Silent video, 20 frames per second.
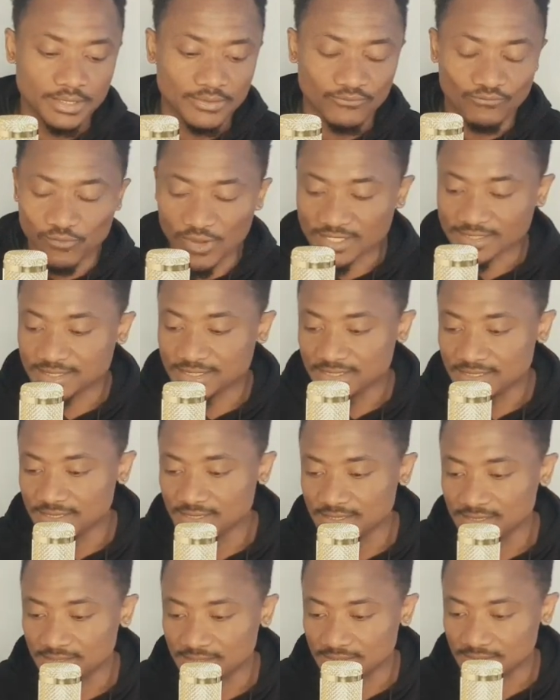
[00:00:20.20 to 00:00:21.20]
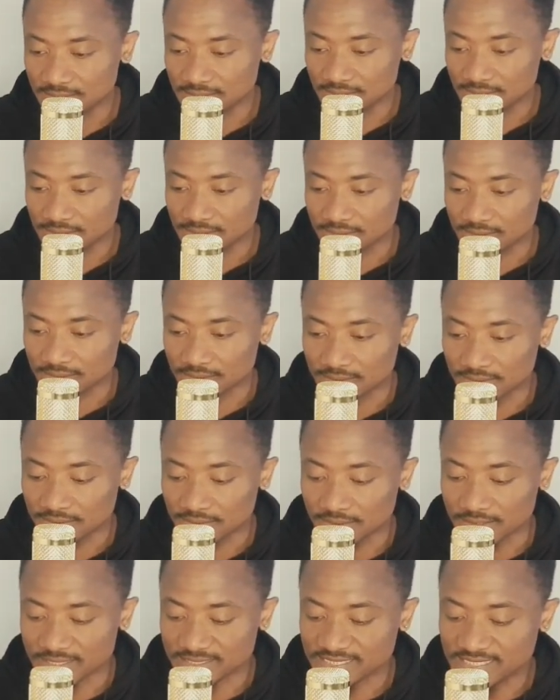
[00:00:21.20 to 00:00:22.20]
Voici
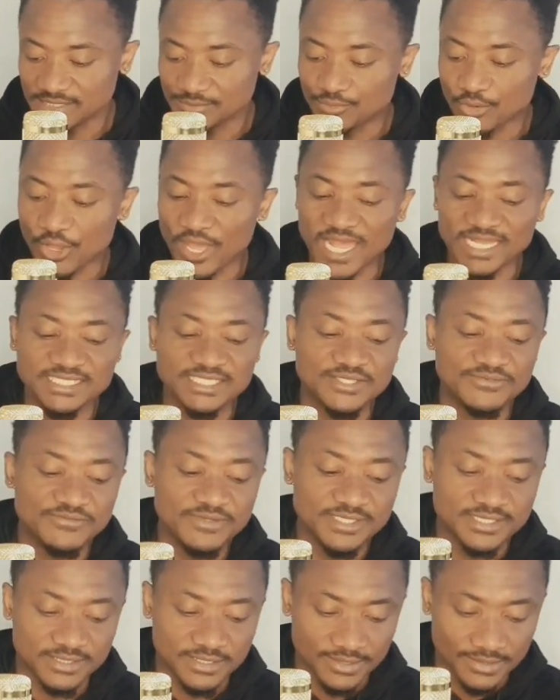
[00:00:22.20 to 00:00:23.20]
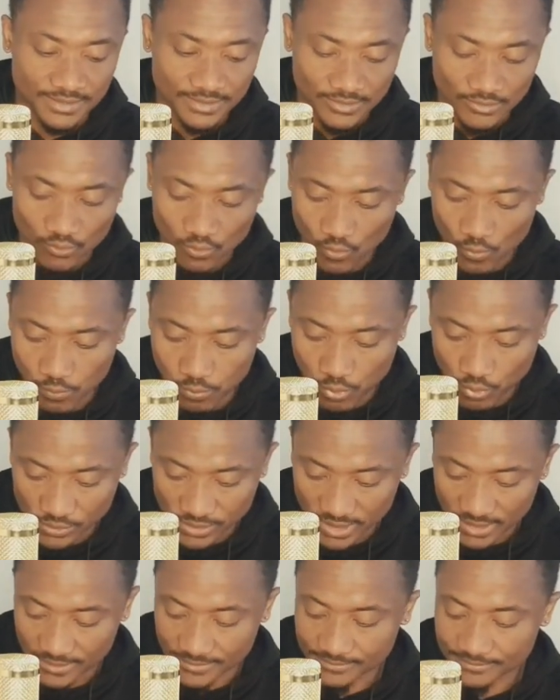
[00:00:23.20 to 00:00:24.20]
des cyberactivistes
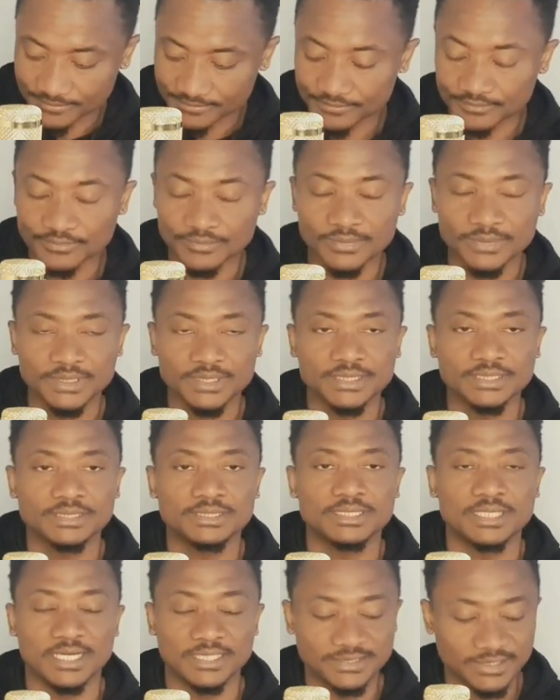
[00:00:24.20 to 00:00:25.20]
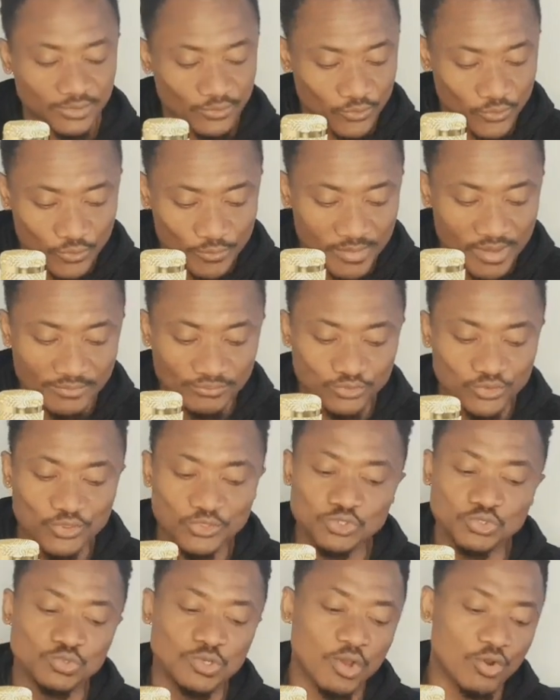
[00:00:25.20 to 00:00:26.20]
opposants entre eux-mêmes.
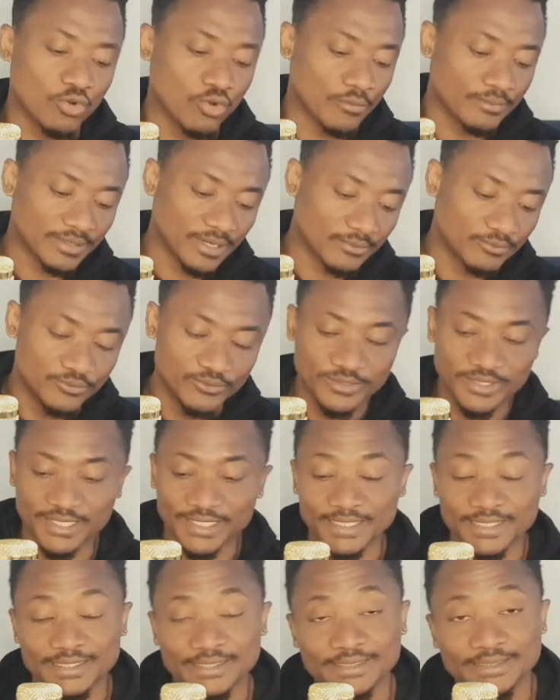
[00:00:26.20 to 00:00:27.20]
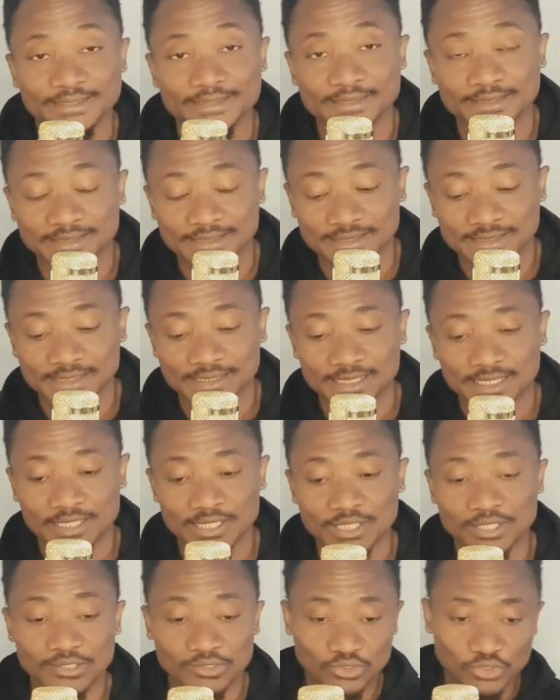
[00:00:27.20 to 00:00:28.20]
Deux jours là, on ne comprend plus rien.
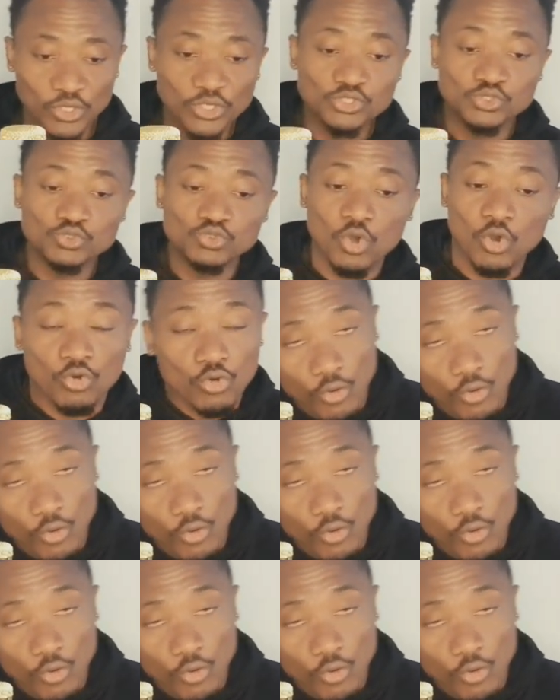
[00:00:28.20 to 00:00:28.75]
Deux jours là, on